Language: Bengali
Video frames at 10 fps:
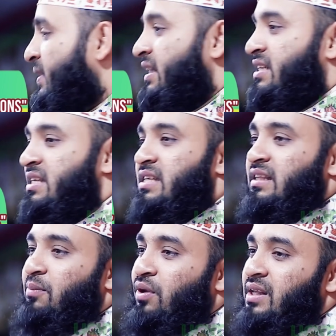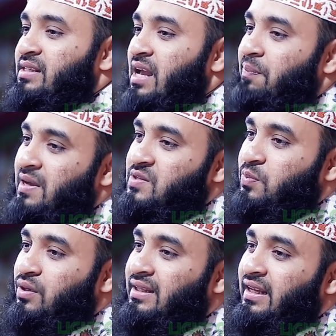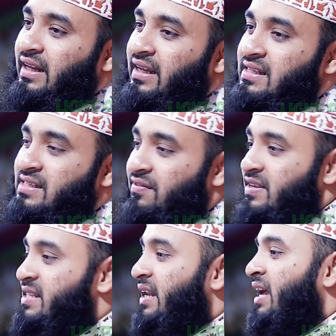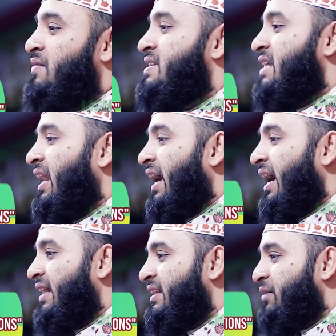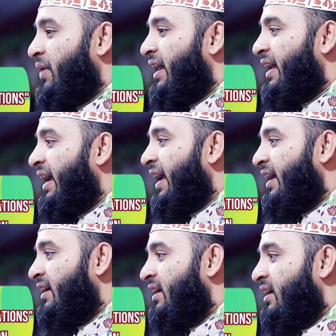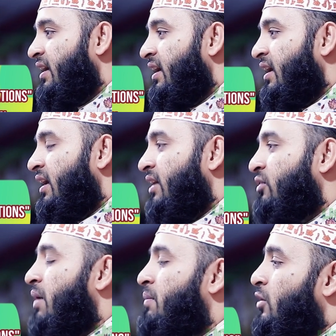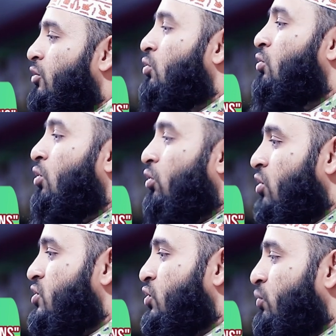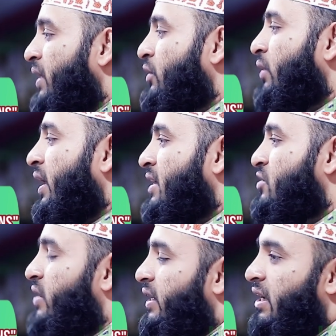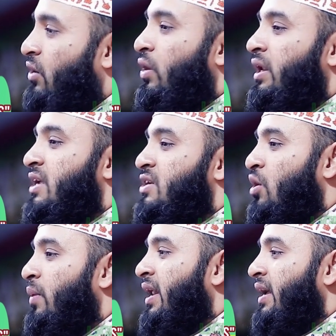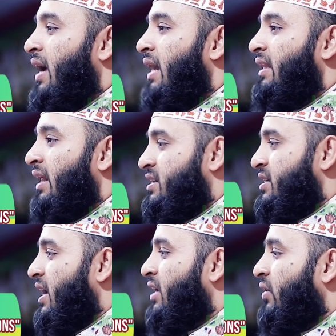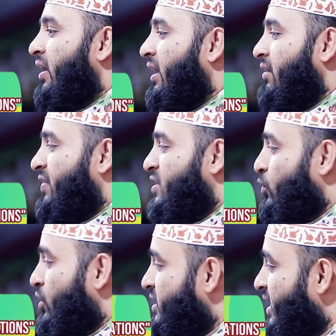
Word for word: বিদেশে যেতে মনে চায় পাসপোর্ট দিয়ে রেখেছি ভিসা নাই ভিসা লাগায় দিতে পারে কে কিন্তু আমরা দুঃখ কষ্ট বেদনা কিছু একটা হইলেই সবার আগে আল্লাহরে শেয়ার করার আগে ফেসবুকে